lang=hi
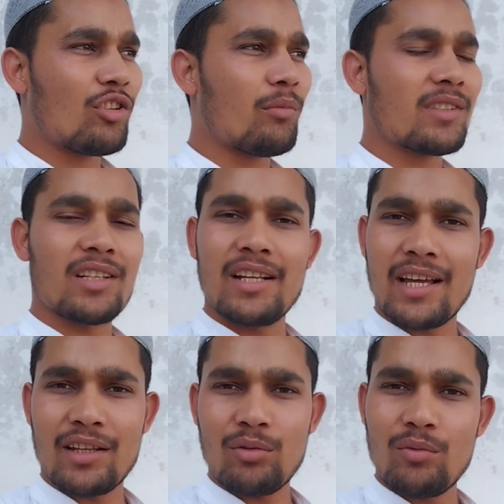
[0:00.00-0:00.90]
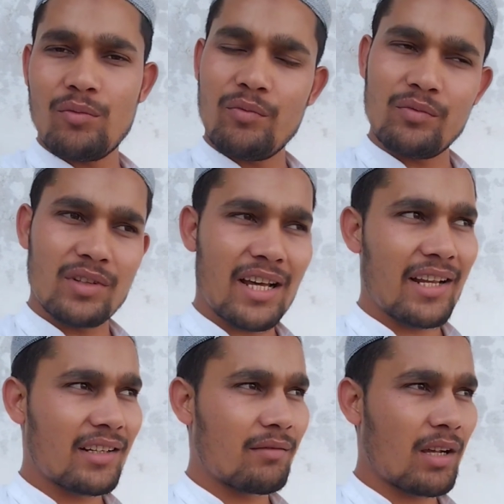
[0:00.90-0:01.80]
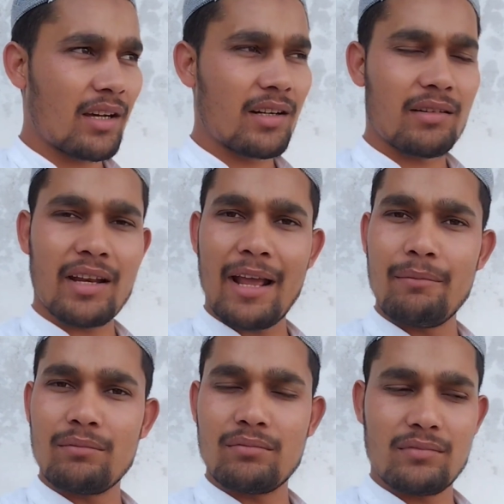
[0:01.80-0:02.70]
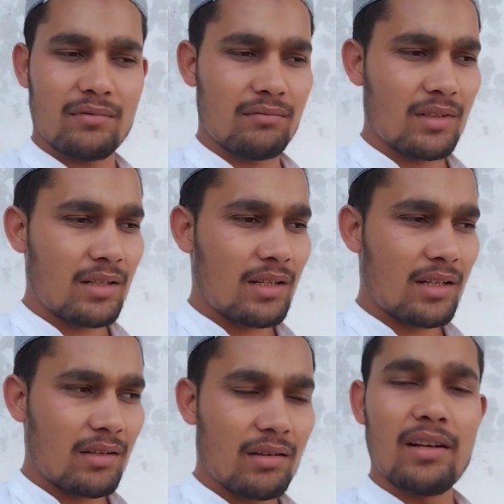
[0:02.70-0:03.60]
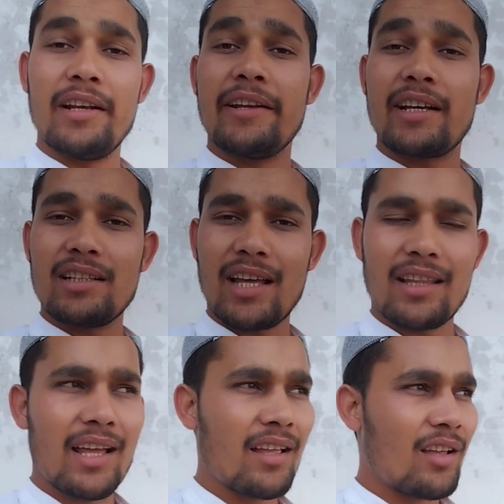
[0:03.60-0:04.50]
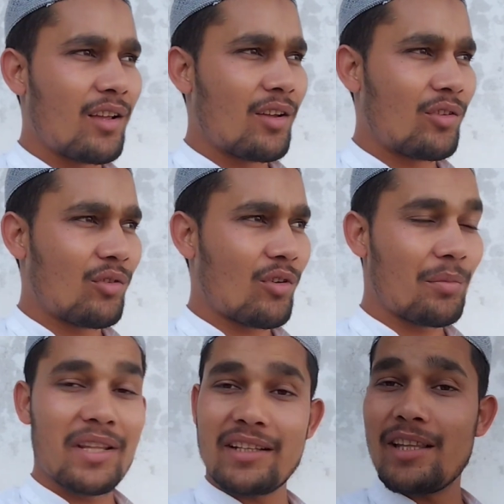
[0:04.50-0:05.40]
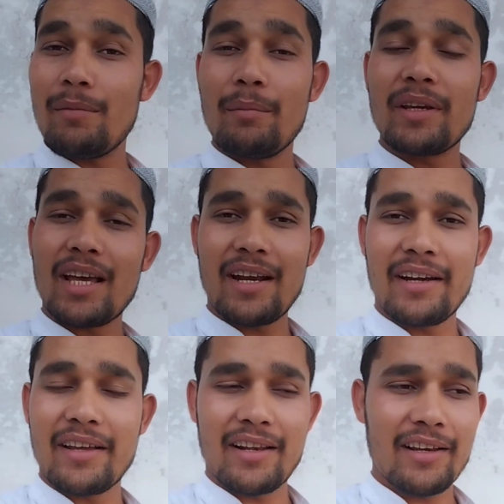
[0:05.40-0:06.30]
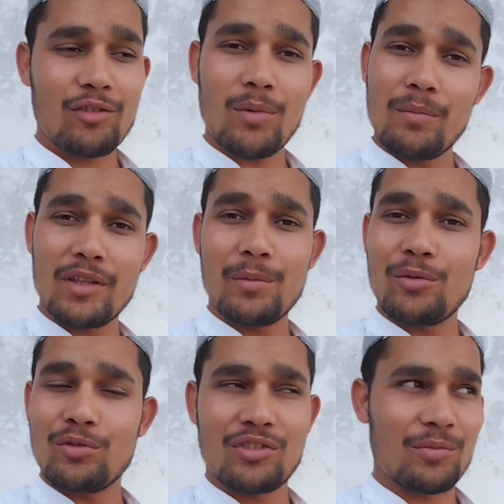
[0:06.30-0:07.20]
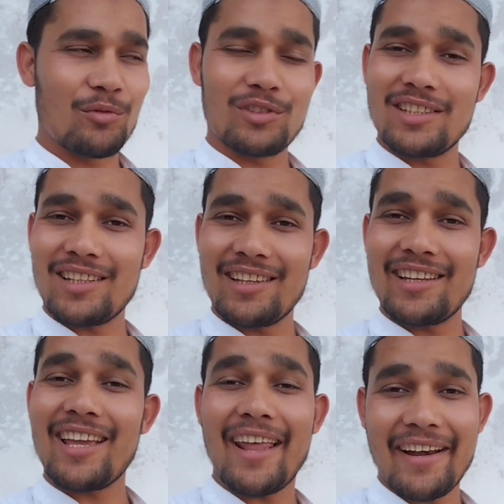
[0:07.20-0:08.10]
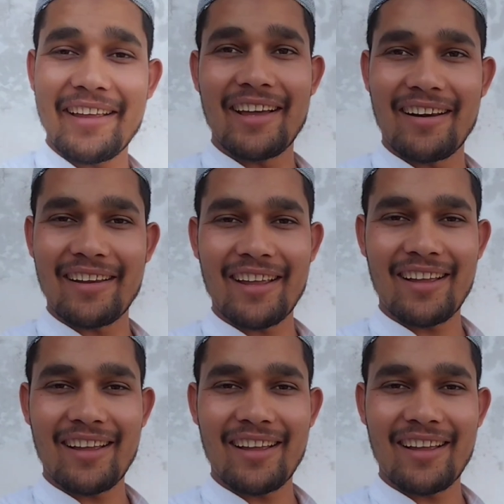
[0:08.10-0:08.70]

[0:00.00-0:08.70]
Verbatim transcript: मैं चले जाता हूँ डायरेक्ट अगर टाइम निकल जाता है तो अभी देखते हैं मम्मी क्या रेडी कर रही है तो मम्मी से भी कुछ पूछ के चलते हैं क्या रेडी कर रही है